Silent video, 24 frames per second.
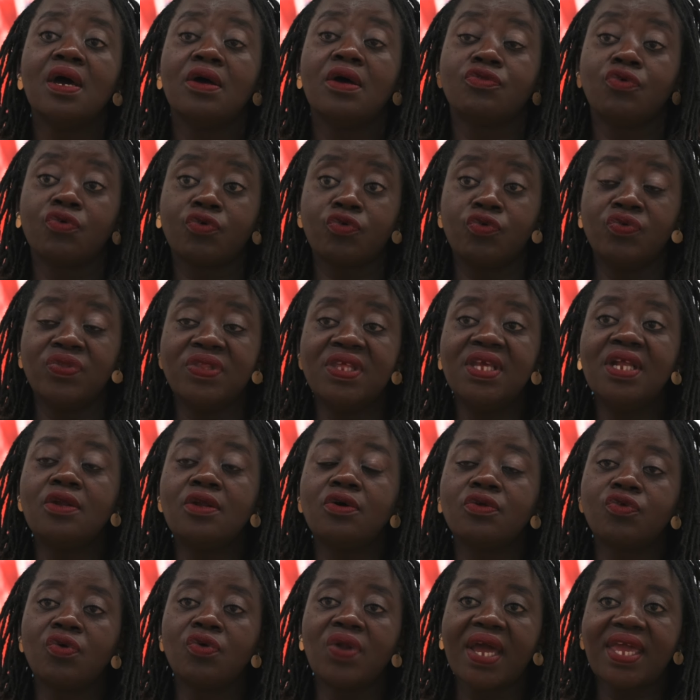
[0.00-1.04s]
donc une
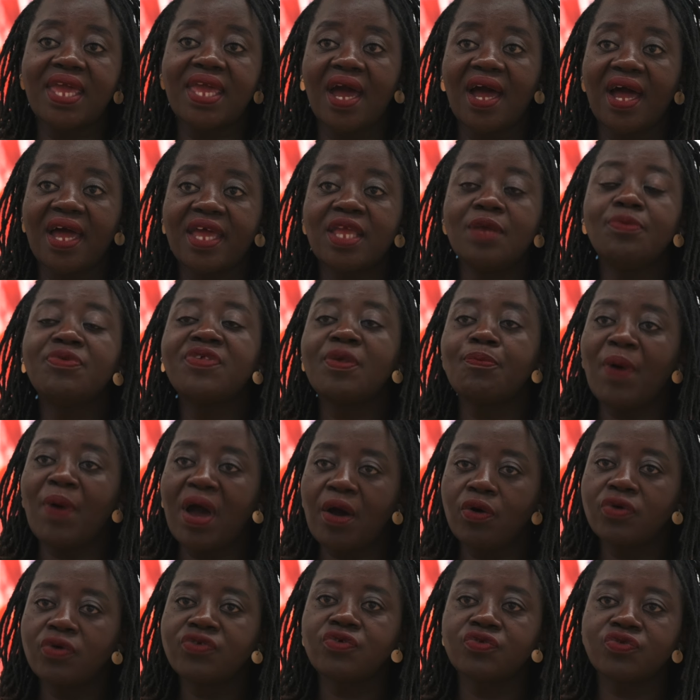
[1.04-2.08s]
île de la Caraïbe. Ses
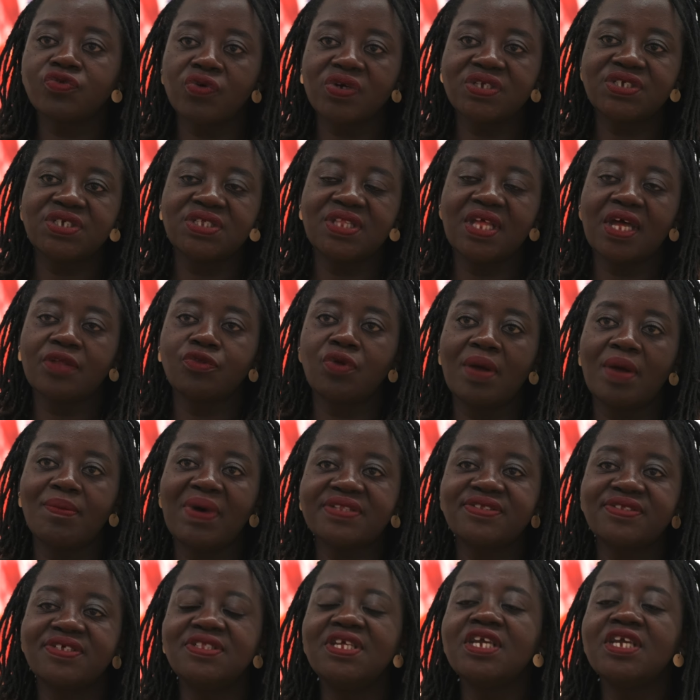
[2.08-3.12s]
parents sont originaires de la
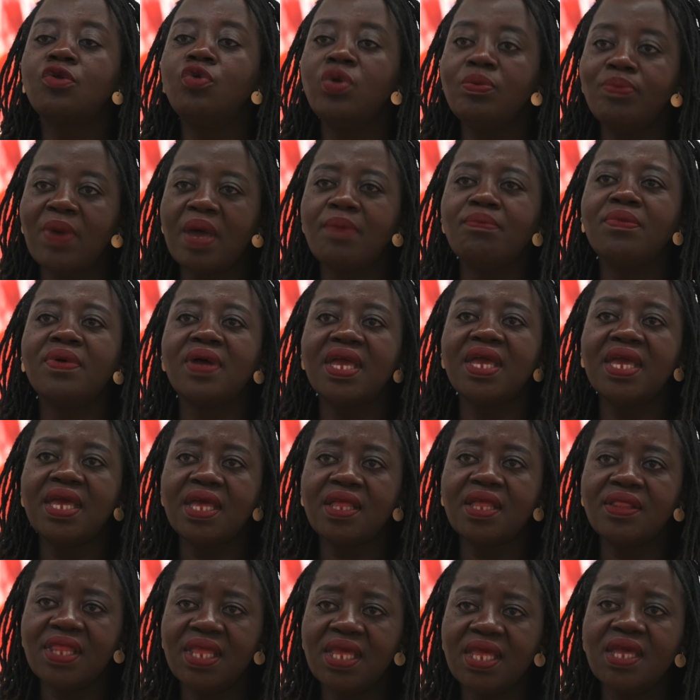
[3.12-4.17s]
Martinique. Lui-même
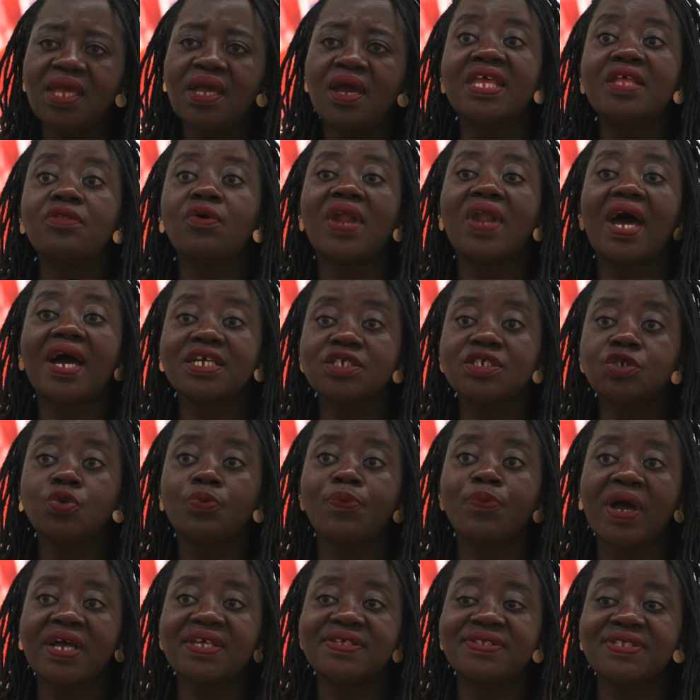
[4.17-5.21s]
est né dans la
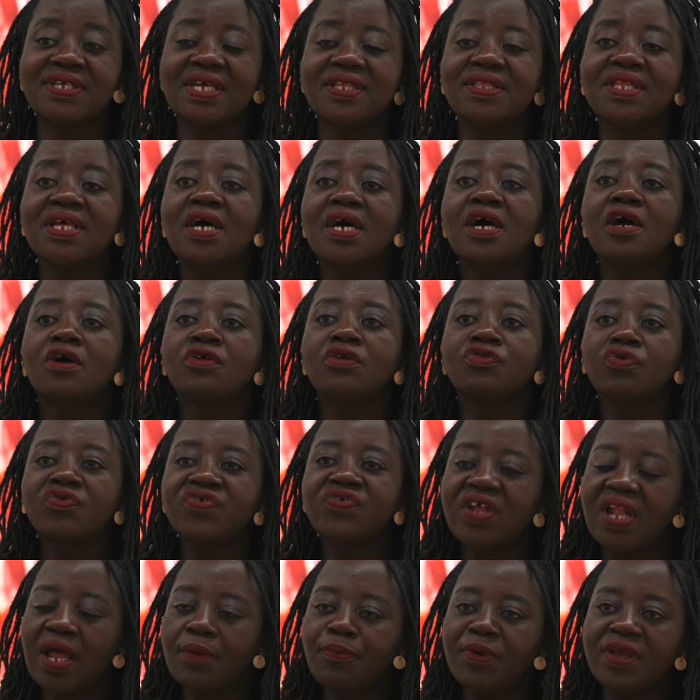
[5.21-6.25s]
région parisienne.
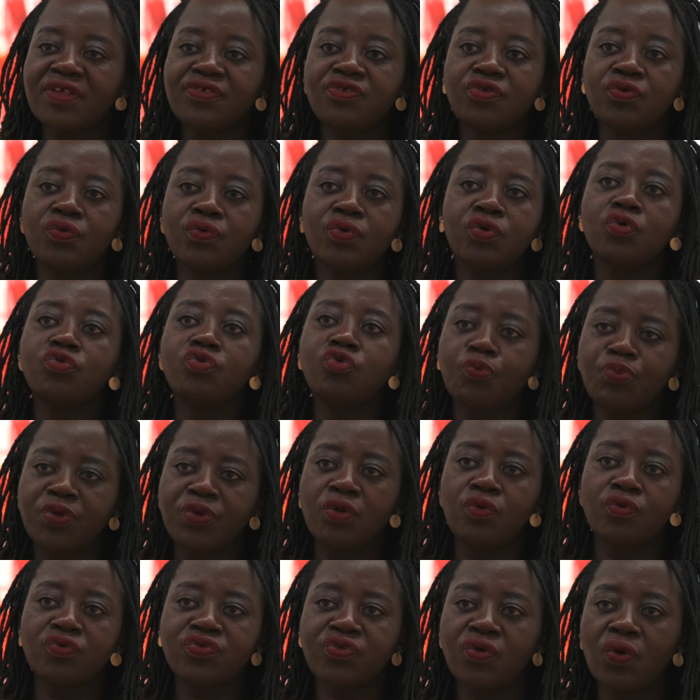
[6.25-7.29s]
Donc j'ai l'impression que
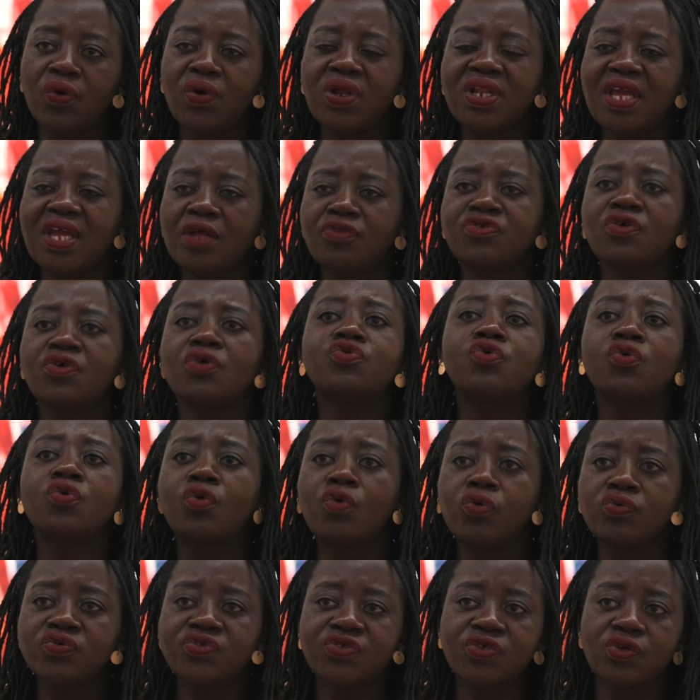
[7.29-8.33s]
depuis longtemps, il y a une sorte de
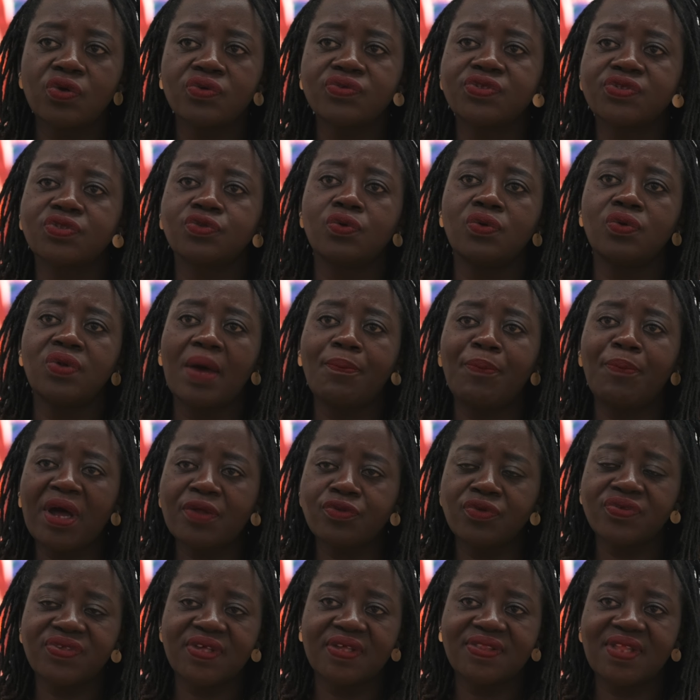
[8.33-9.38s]
conscience de la
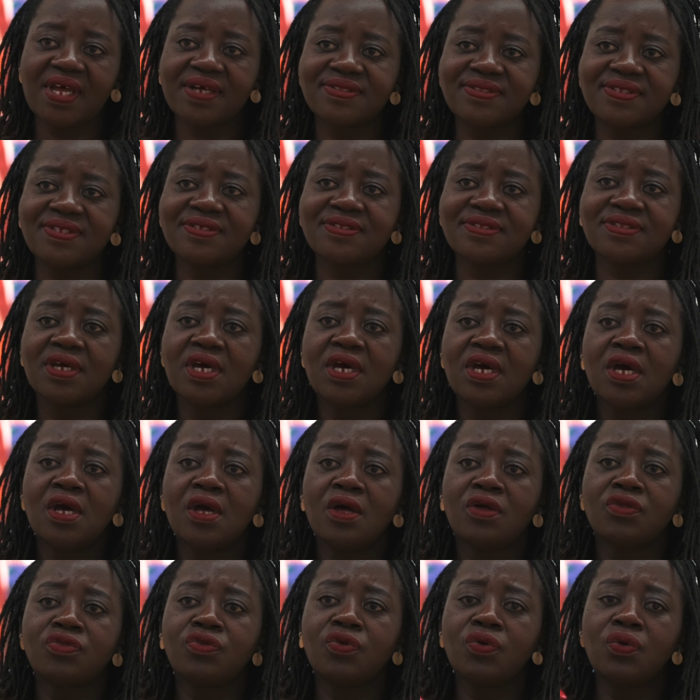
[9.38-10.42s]
part de cet artiste
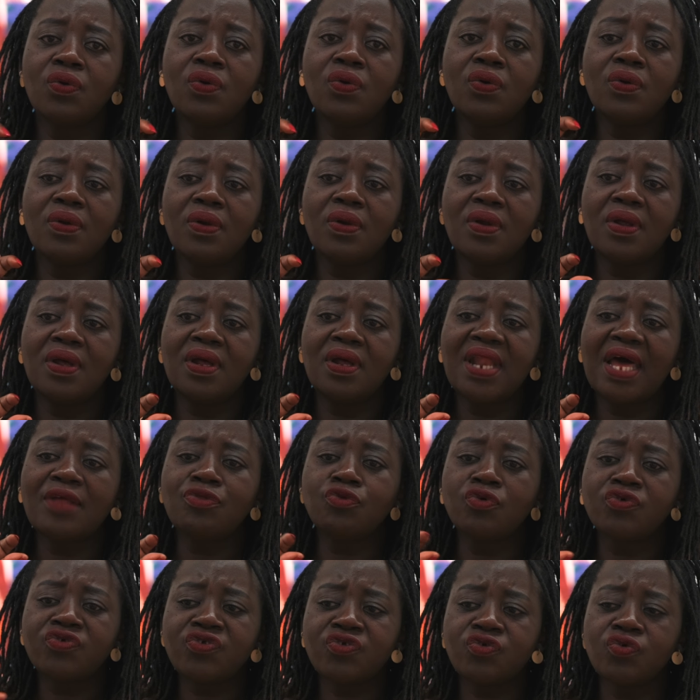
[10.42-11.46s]
de euh, la
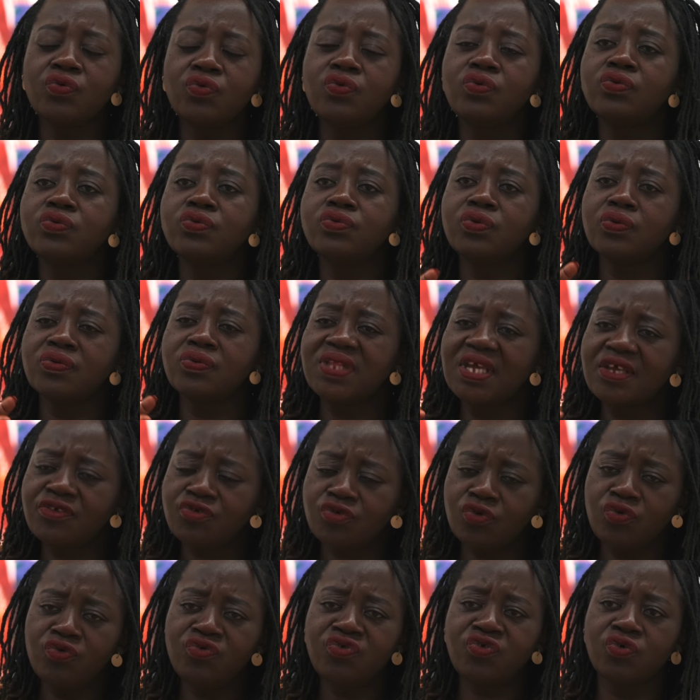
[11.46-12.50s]
notion
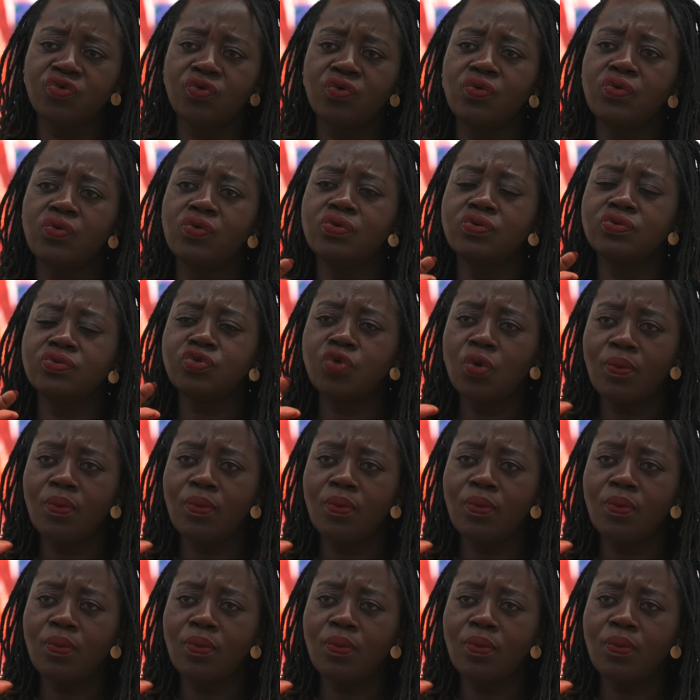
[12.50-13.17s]
d'exclusion, de